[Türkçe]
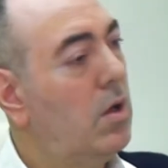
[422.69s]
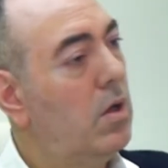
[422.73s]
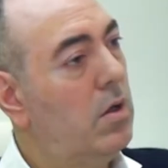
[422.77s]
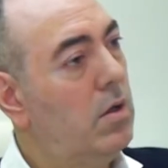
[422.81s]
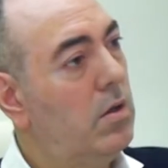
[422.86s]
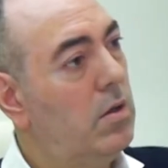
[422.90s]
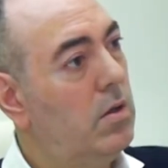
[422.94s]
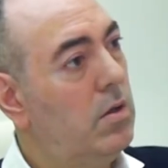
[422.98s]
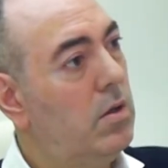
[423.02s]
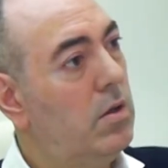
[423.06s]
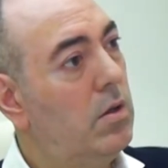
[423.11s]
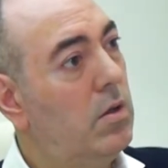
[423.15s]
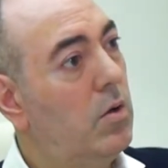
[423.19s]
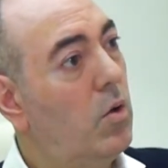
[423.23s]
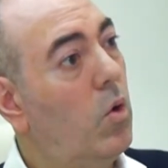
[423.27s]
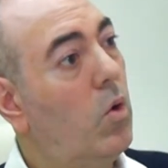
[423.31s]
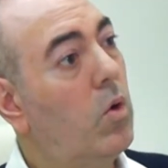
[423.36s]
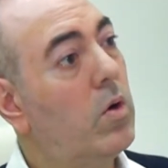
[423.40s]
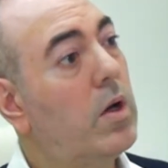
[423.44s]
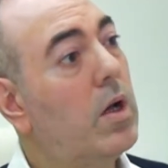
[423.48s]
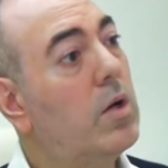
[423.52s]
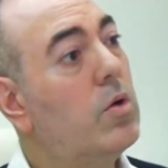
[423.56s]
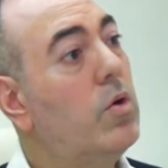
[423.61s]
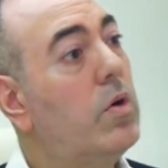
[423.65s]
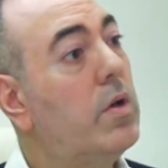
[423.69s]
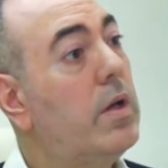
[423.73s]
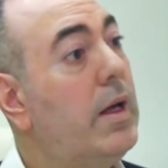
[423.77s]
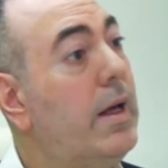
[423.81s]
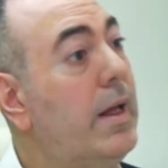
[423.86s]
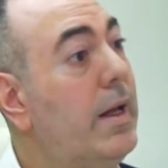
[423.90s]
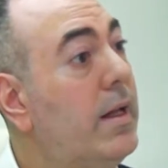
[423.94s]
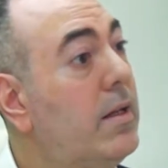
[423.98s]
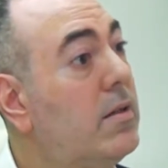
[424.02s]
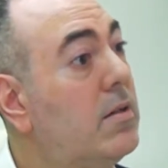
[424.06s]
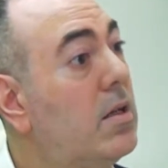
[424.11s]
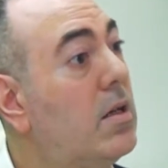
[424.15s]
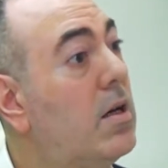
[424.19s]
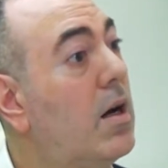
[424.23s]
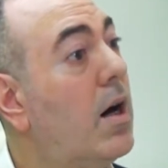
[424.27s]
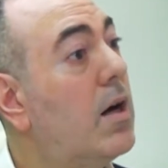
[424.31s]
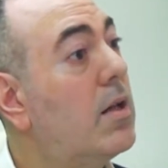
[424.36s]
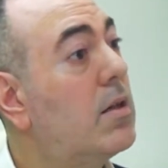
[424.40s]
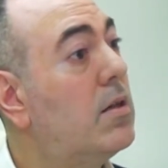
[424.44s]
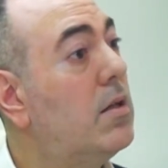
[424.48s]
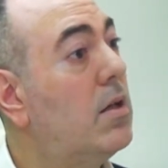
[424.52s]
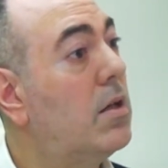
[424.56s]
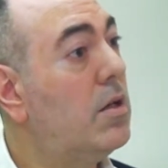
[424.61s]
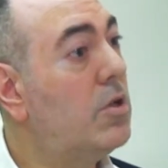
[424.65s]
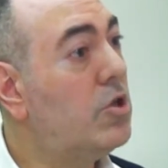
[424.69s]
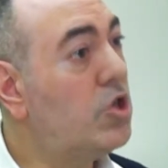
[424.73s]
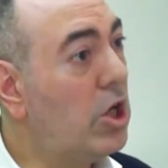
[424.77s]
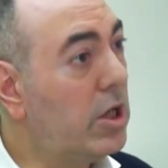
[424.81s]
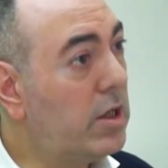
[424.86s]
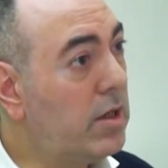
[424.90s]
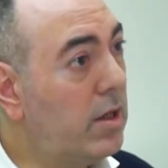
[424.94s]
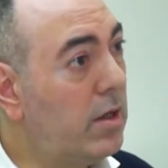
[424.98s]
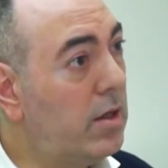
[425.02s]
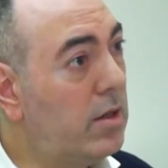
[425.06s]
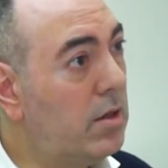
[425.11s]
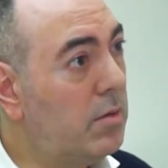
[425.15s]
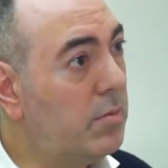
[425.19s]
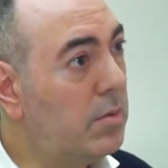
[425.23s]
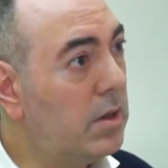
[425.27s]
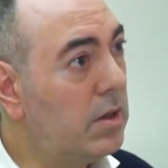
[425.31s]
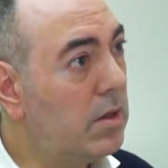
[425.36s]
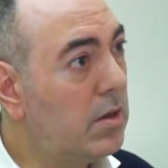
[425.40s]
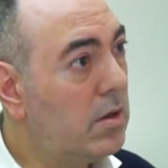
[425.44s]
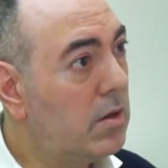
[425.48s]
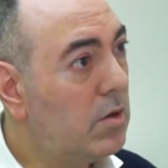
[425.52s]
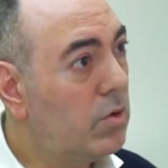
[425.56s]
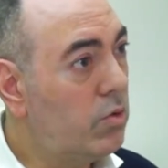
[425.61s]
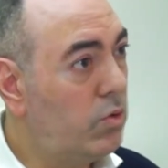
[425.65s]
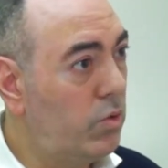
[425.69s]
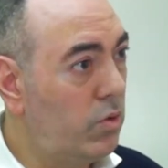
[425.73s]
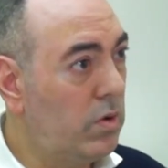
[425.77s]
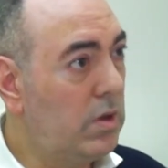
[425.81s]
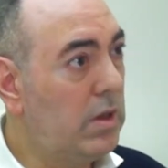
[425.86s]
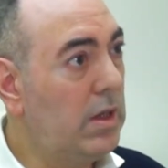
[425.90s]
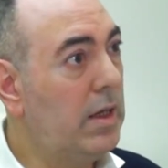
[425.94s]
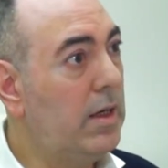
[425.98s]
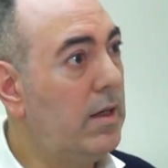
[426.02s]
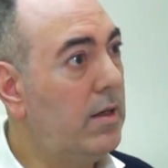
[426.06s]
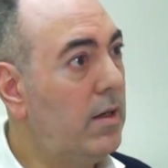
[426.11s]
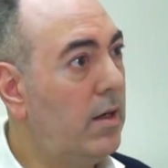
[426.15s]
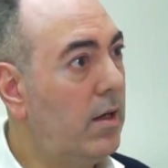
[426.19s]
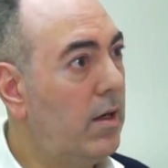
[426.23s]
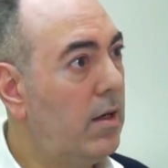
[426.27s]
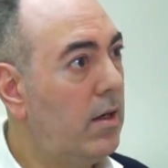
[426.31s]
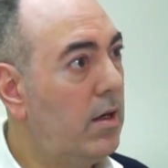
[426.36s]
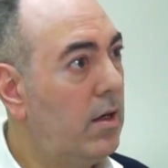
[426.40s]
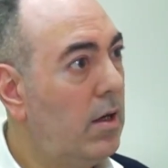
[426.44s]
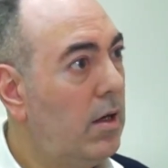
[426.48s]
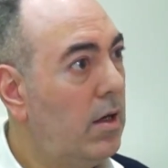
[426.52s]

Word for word: E, ona göre elektrik hatları çekildi mi Türkiye'de?